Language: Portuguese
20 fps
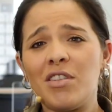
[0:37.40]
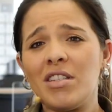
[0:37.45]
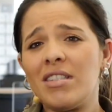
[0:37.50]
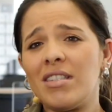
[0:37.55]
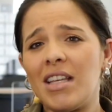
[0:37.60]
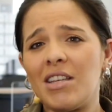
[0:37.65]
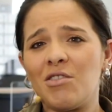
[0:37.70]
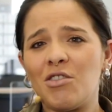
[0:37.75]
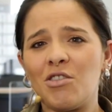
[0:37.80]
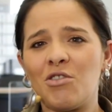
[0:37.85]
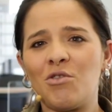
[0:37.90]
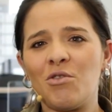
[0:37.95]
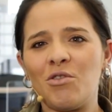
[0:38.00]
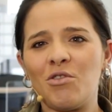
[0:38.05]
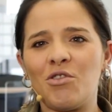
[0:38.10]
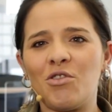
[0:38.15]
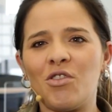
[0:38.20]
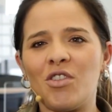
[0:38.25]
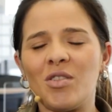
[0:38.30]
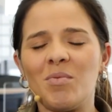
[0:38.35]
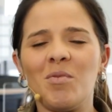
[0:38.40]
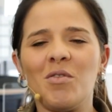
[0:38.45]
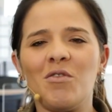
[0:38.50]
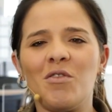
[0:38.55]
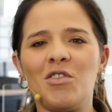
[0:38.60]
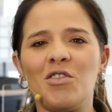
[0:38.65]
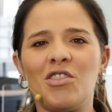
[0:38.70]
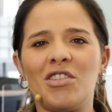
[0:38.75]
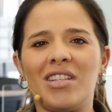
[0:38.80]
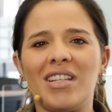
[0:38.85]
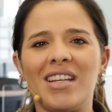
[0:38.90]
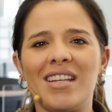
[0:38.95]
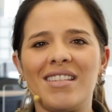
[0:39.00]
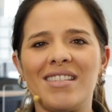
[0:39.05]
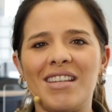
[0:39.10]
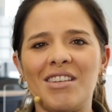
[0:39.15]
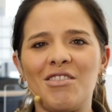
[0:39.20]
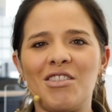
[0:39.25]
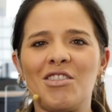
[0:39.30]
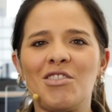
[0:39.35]
26 de julho de 2020,
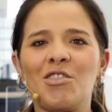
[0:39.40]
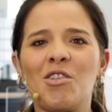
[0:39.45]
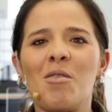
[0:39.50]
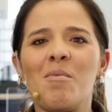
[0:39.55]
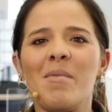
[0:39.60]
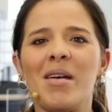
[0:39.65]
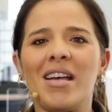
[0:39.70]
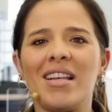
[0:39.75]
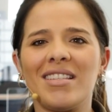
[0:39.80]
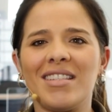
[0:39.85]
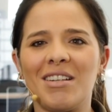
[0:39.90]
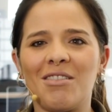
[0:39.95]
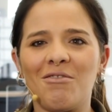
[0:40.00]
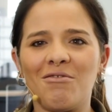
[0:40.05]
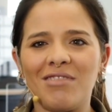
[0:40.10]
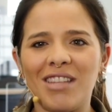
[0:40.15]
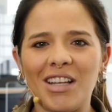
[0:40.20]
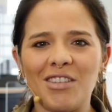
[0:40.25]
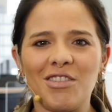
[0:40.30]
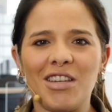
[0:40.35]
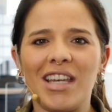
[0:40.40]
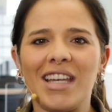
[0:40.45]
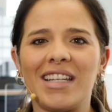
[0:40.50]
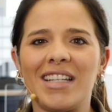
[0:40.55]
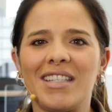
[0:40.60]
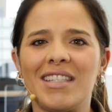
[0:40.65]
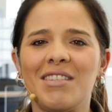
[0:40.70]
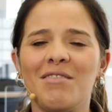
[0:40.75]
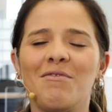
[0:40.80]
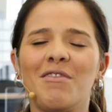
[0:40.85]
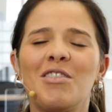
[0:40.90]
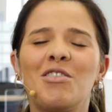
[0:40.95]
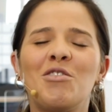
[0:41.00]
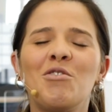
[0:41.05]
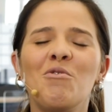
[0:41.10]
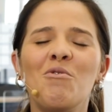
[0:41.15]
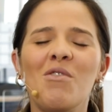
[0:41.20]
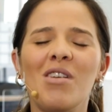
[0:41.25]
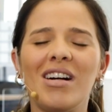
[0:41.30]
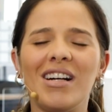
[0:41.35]
2023, a gente começa a contagem regressiva
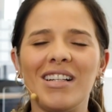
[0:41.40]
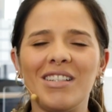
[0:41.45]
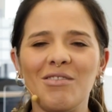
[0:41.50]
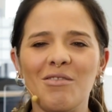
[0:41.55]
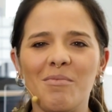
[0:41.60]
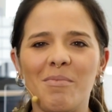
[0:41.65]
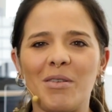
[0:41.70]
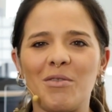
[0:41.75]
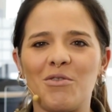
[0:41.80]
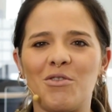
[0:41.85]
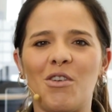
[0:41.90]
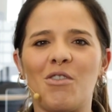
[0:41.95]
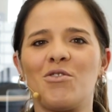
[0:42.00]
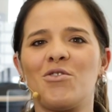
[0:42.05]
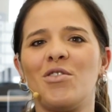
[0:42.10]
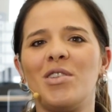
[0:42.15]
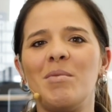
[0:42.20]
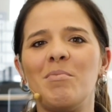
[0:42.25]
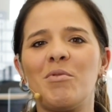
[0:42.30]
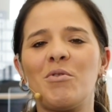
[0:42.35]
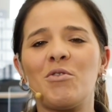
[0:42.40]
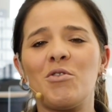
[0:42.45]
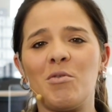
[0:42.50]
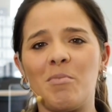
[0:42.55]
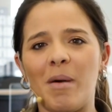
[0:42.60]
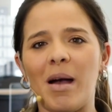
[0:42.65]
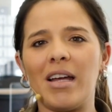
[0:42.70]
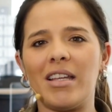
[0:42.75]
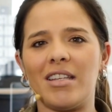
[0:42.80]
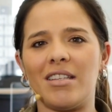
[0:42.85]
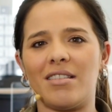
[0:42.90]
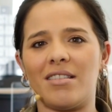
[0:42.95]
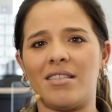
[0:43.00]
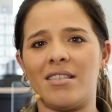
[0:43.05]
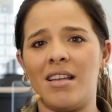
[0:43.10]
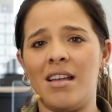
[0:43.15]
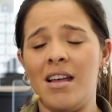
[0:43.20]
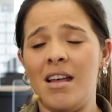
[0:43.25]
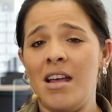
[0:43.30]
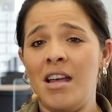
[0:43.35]
de um ano para os Jogos Olímpicos de
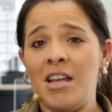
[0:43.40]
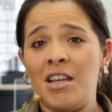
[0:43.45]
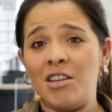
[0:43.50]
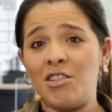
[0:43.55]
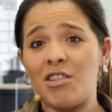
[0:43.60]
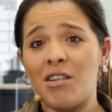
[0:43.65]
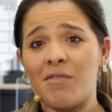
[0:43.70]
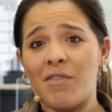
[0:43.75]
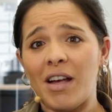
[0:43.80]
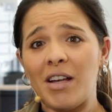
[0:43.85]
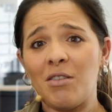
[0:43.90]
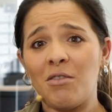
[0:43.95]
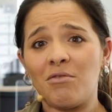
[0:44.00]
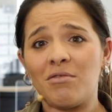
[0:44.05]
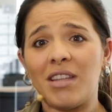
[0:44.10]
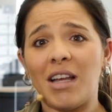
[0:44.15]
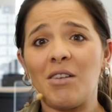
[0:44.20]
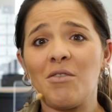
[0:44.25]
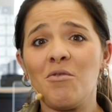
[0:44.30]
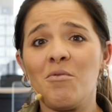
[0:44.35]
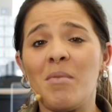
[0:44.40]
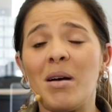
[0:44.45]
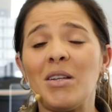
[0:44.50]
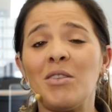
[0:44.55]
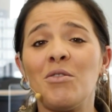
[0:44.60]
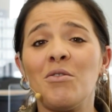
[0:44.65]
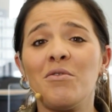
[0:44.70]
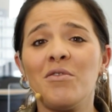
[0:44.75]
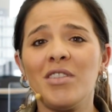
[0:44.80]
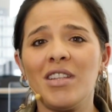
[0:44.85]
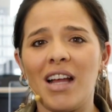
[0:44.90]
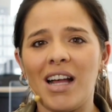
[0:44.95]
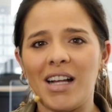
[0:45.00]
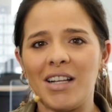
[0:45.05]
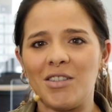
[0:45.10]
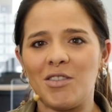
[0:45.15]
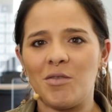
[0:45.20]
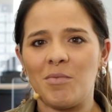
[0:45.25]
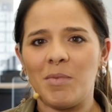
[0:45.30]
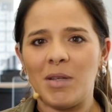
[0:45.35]
Paris. E já vai contar com uma
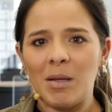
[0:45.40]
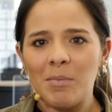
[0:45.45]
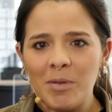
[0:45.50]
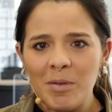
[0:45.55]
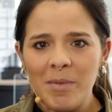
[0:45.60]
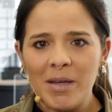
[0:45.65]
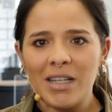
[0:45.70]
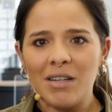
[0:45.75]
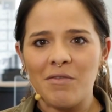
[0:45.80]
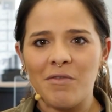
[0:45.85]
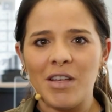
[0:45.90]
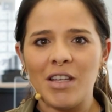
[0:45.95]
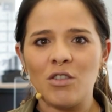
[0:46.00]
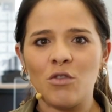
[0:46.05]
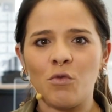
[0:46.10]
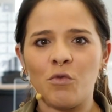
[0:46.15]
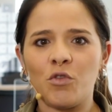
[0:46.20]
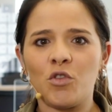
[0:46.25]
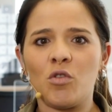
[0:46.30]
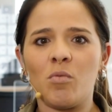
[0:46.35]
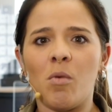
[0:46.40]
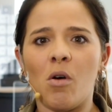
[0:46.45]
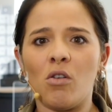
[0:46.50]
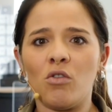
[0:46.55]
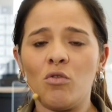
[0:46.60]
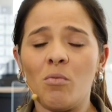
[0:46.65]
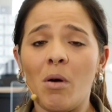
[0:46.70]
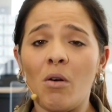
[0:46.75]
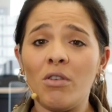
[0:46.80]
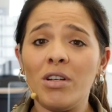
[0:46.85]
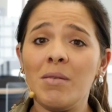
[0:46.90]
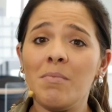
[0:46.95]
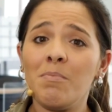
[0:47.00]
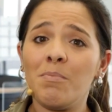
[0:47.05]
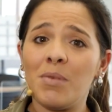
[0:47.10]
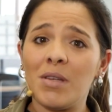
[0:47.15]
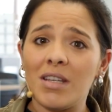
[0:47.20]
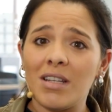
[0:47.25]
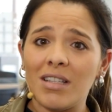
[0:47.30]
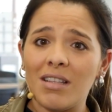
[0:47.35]
novidade. Pela primeira vez, o futebol numa
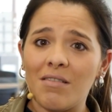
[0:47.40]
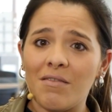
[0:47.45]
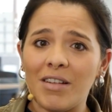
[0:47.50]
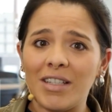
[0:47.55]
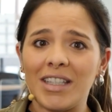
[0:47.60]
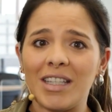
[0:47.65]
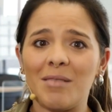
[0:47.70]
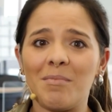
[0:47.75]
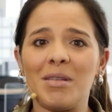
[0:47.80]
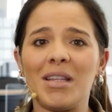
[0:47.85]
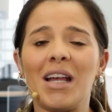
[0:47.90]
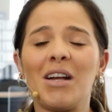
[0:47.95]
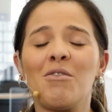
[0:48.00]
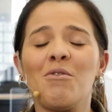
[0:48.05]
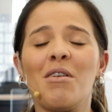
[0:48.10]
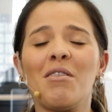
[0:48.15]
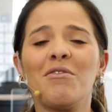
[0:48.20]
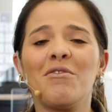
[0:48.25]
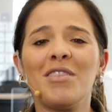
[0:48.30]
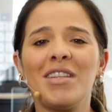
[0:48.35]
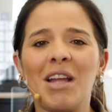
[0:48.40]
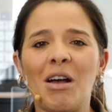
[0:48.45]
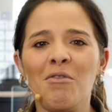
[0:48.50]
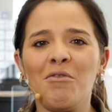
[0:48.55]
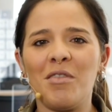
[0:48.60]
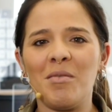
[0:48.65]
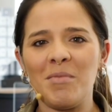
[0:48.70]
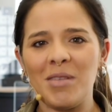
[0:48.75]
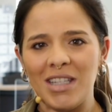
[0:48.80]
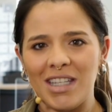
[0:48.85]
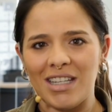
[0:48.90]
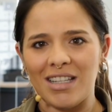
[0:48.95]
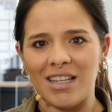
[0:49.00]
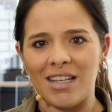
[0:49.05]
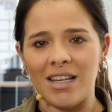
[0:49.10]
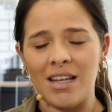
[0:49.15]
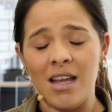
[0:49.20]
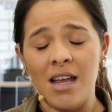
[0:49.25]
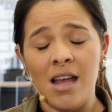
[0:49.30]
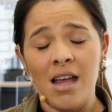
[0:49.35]
Olimpíada vai terminar com a final
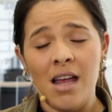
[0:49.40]
feminina.